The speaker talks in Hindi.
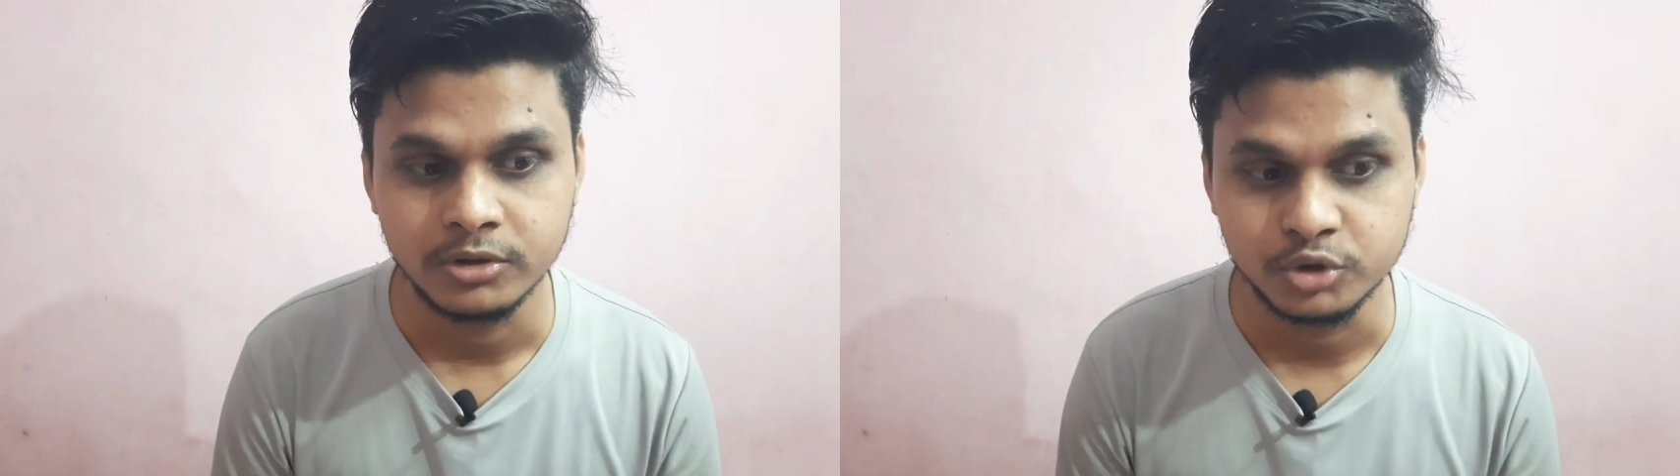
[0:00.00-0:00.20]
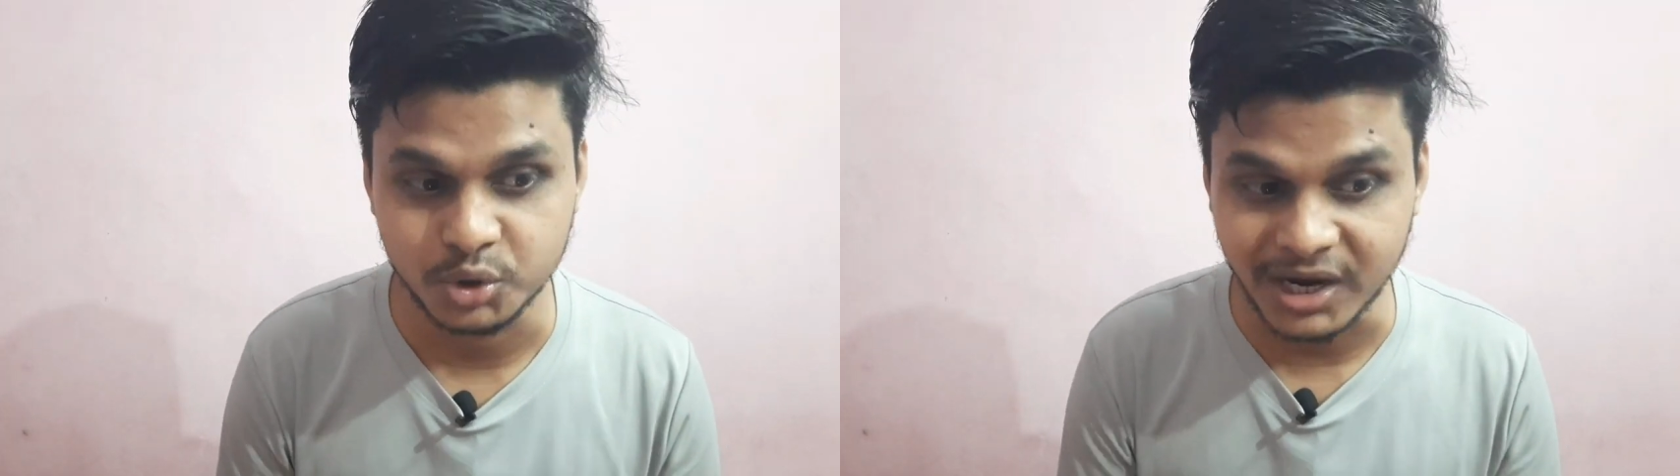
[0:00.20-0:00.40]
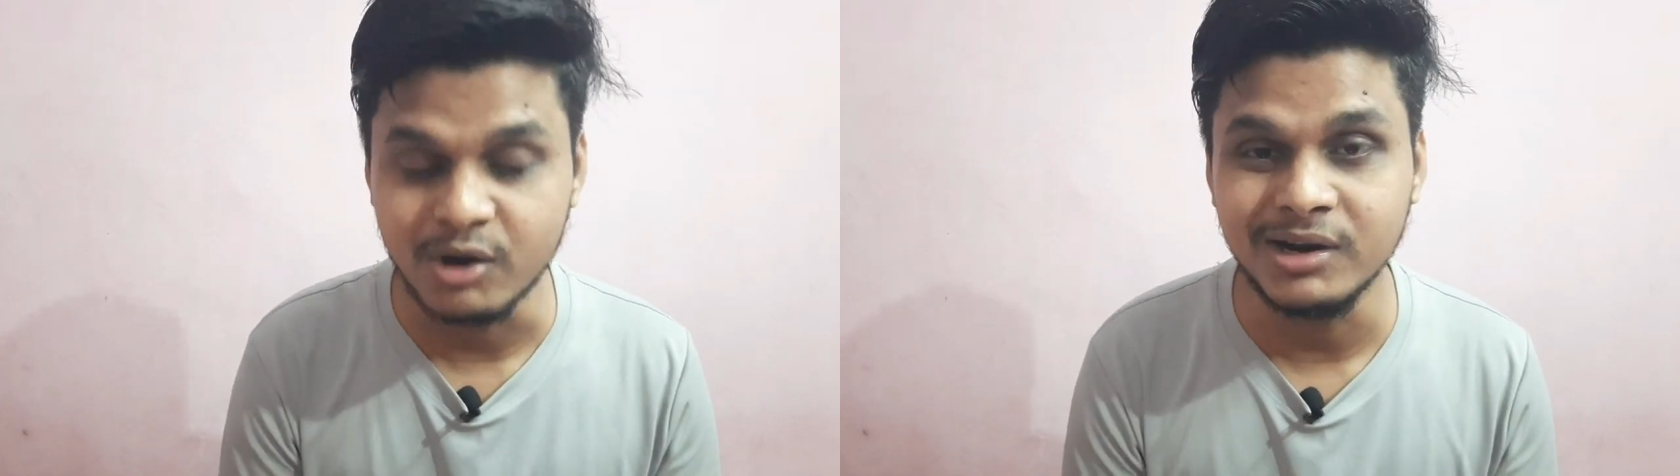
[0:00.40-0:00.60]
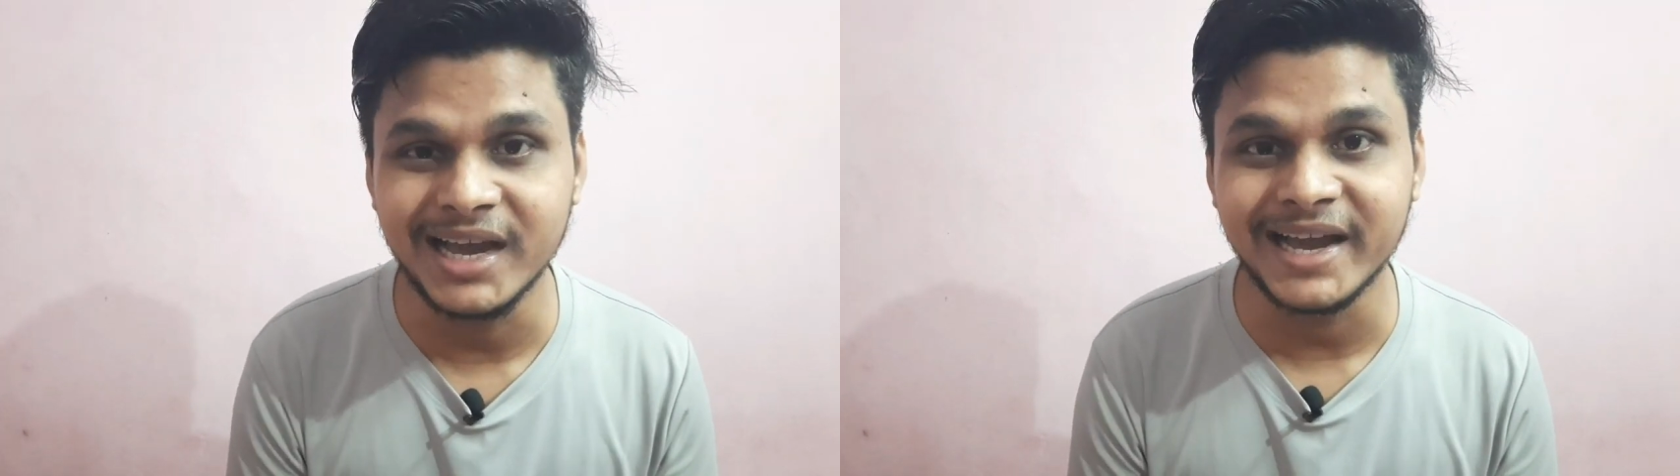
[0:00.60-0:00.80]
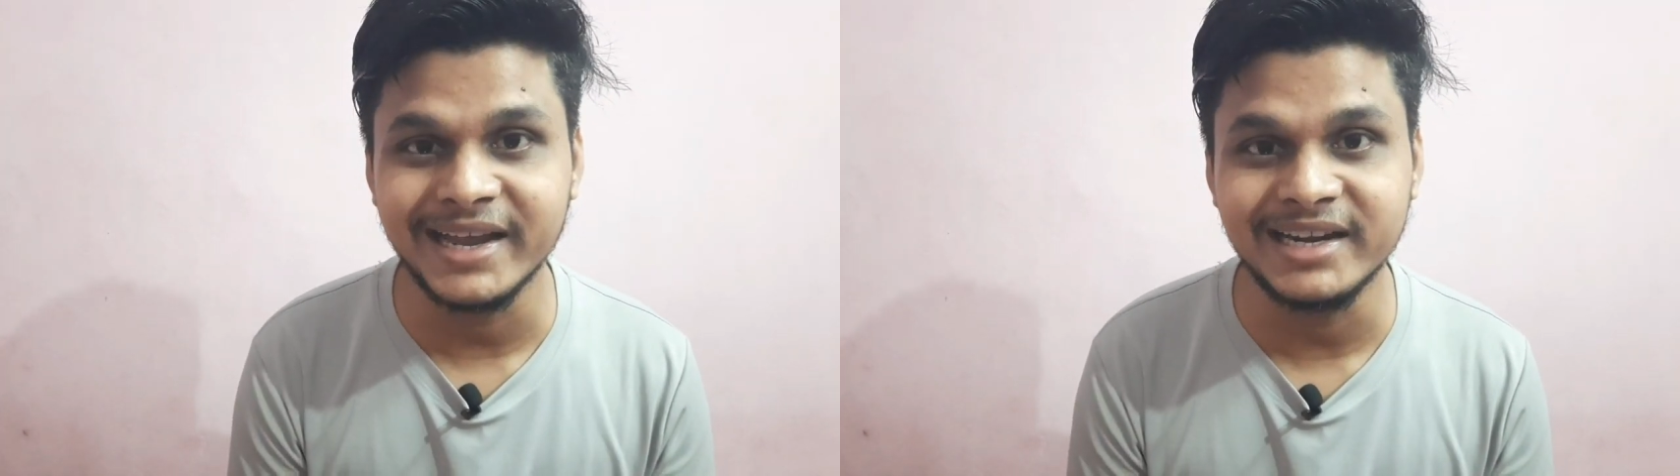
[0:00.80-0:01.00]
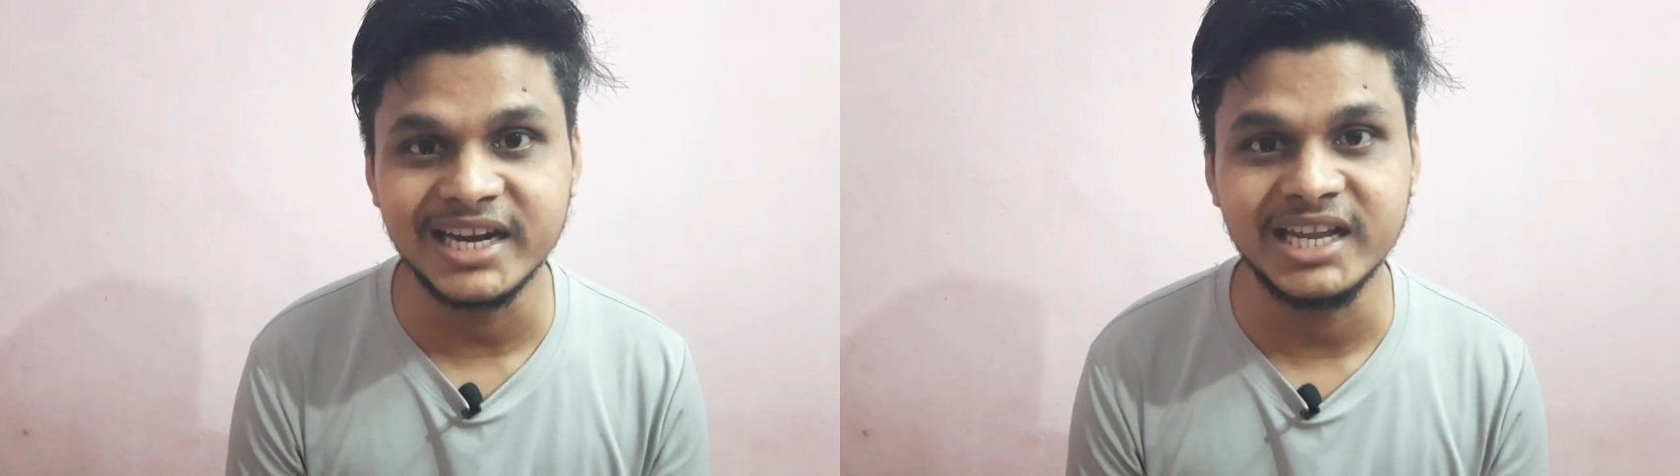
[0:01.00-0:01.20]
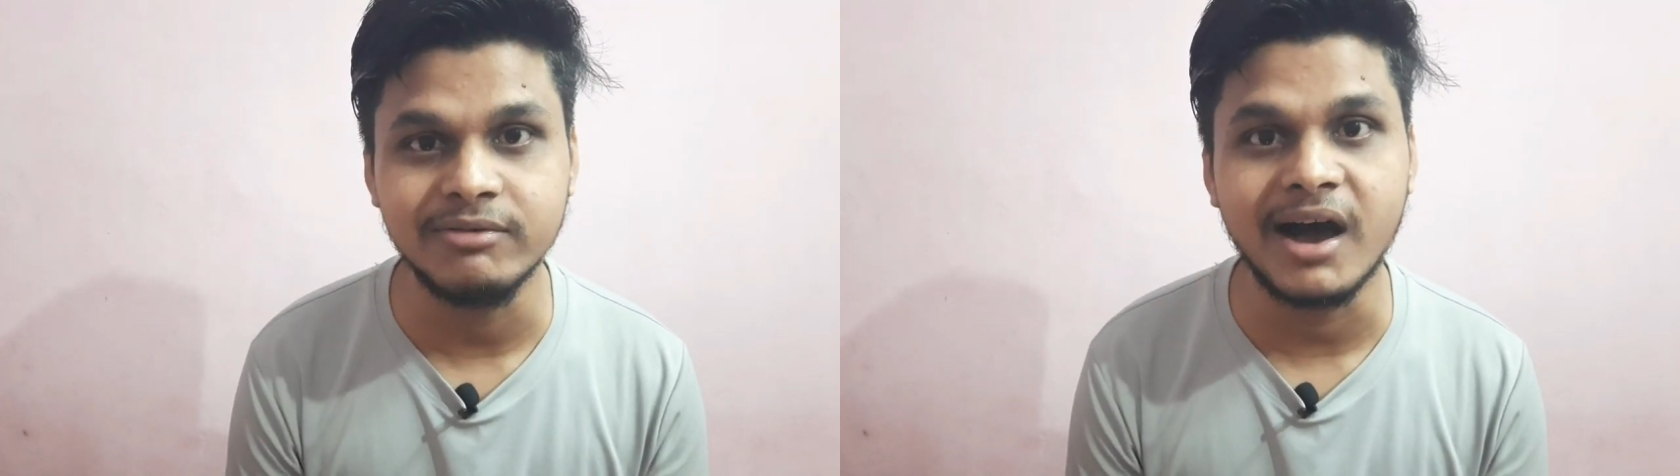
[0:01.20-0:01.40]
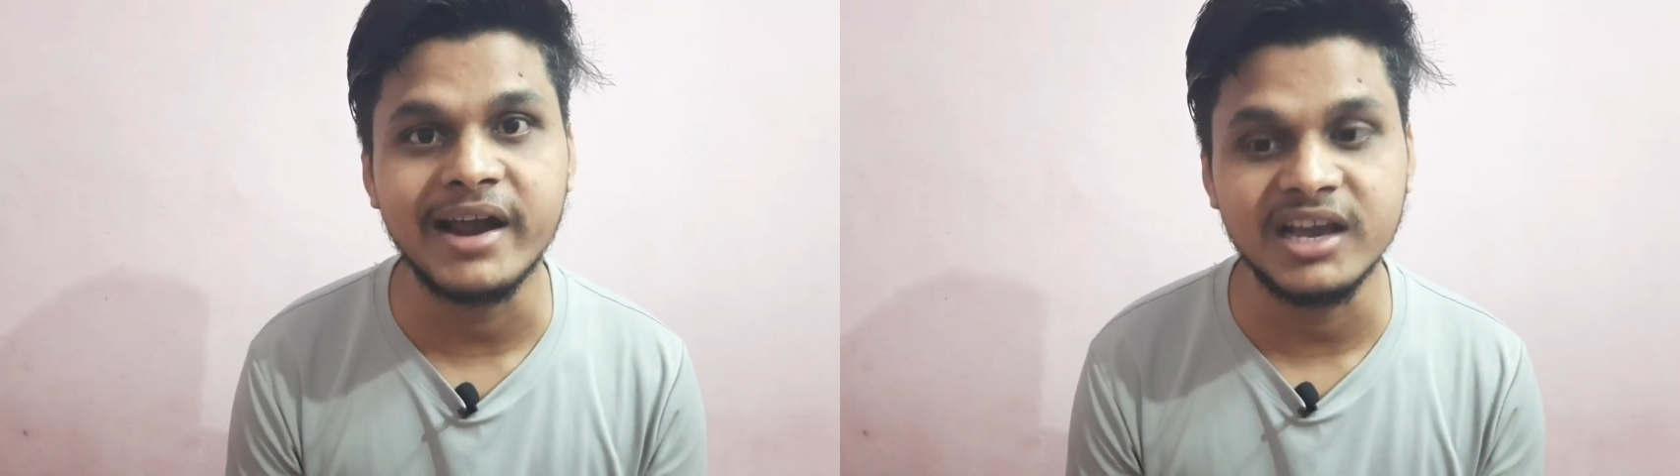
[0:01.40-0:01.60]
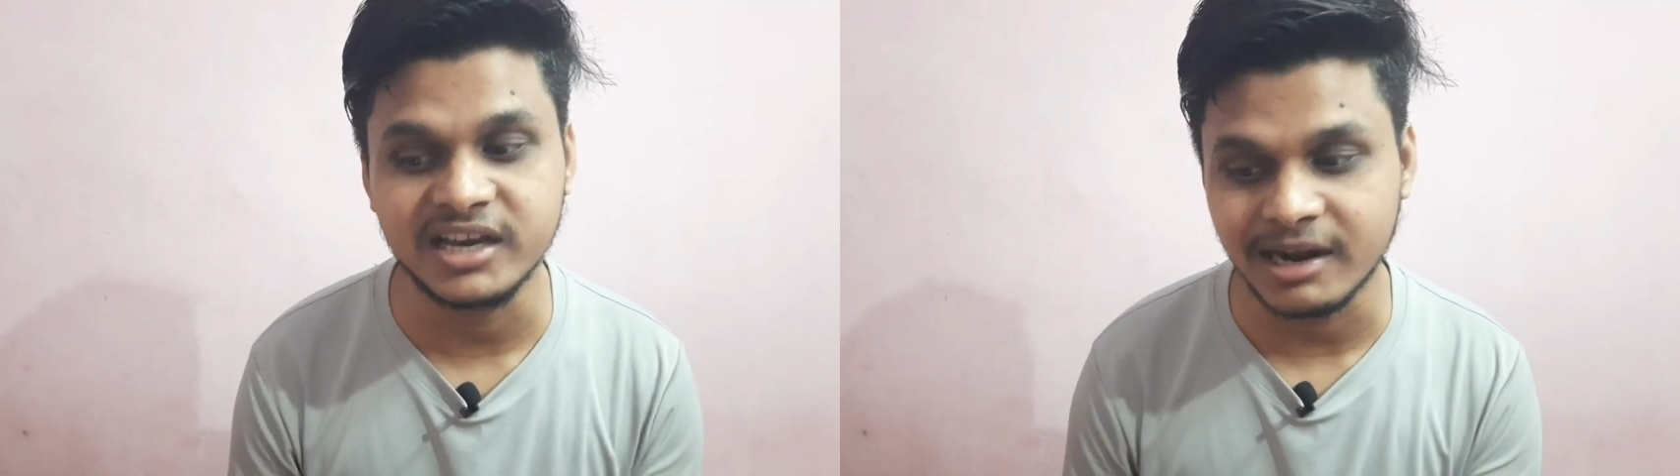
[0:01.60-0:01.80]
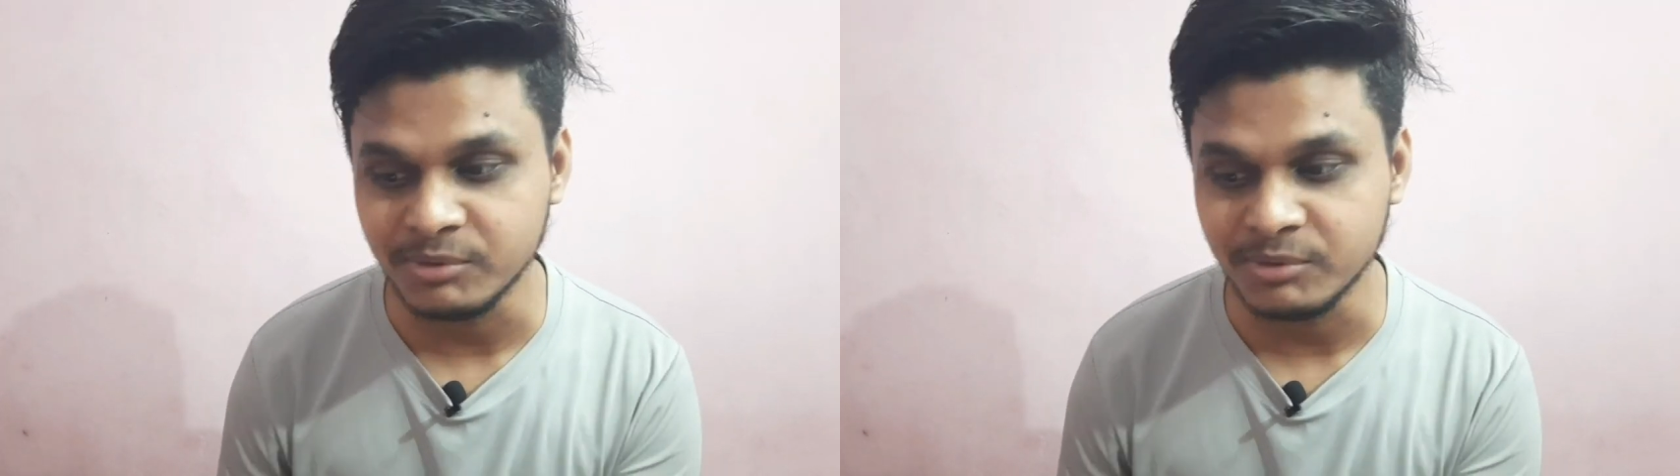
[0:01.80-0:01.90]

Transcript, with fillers: जो राहुल का कैरेक्टर निभा रहे हैं अगर